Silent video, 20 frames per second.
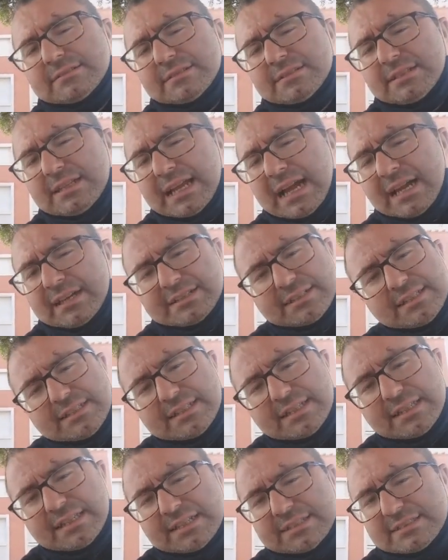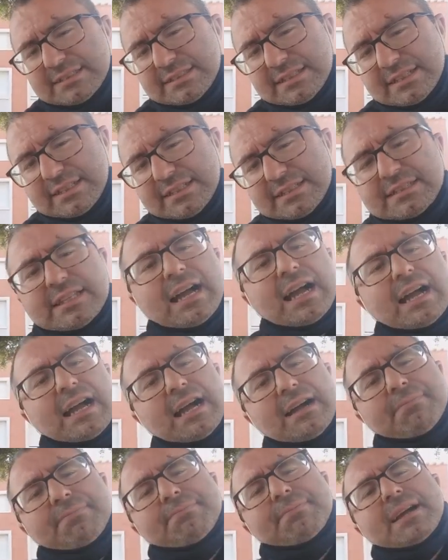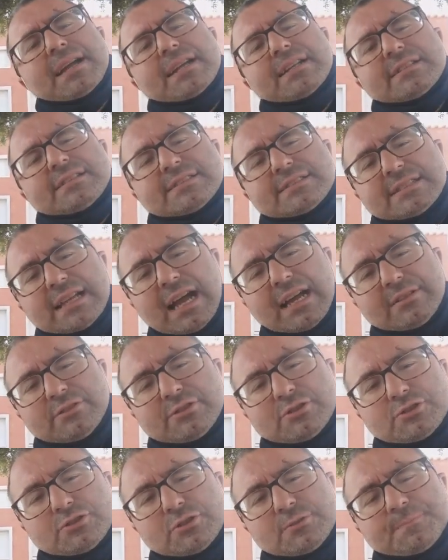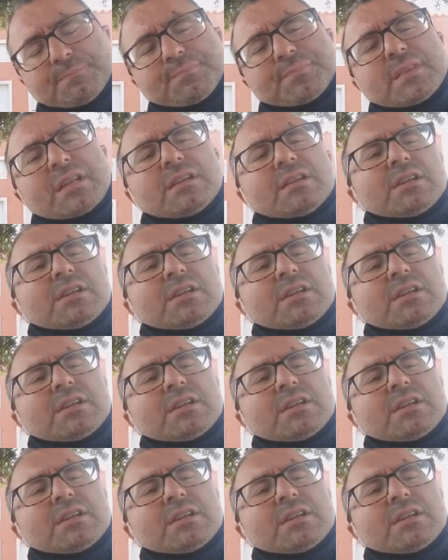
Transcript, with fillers: gli anni dell'anzianità a fare il saggio